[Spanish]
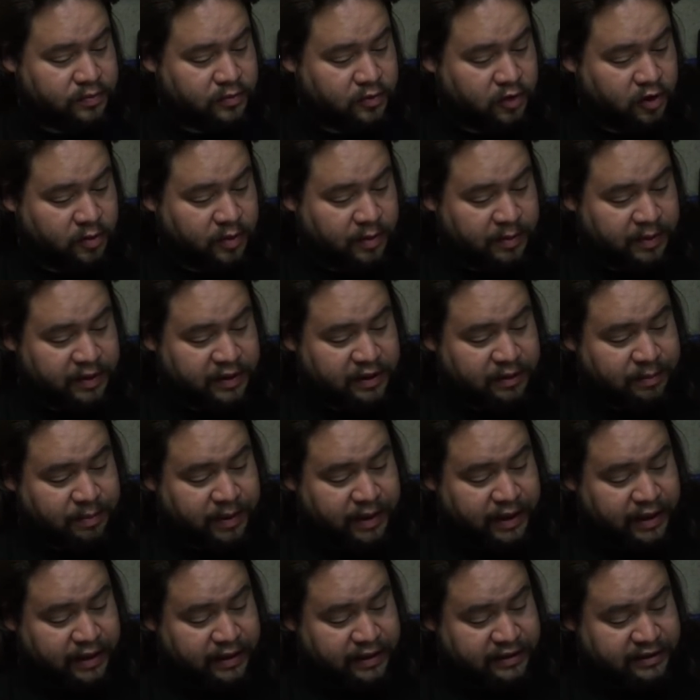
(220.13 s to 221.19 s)
Normalmente
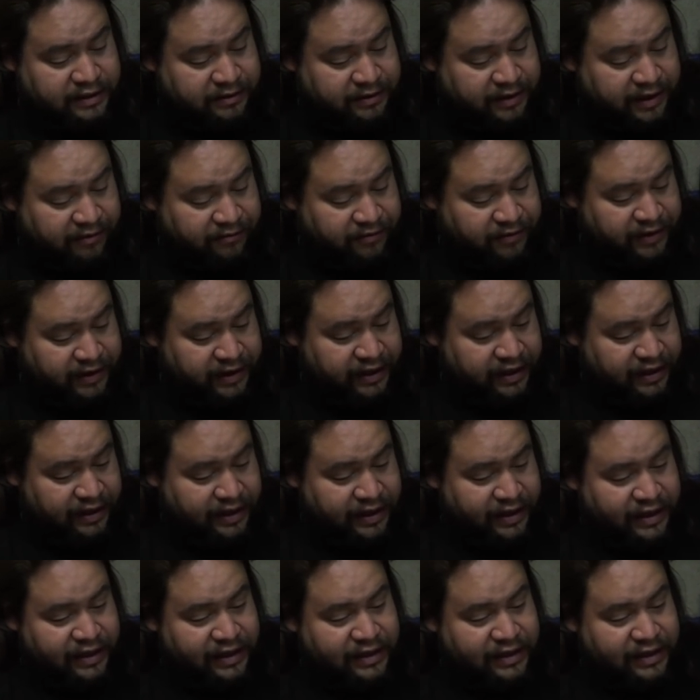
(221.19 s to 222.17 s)
para definir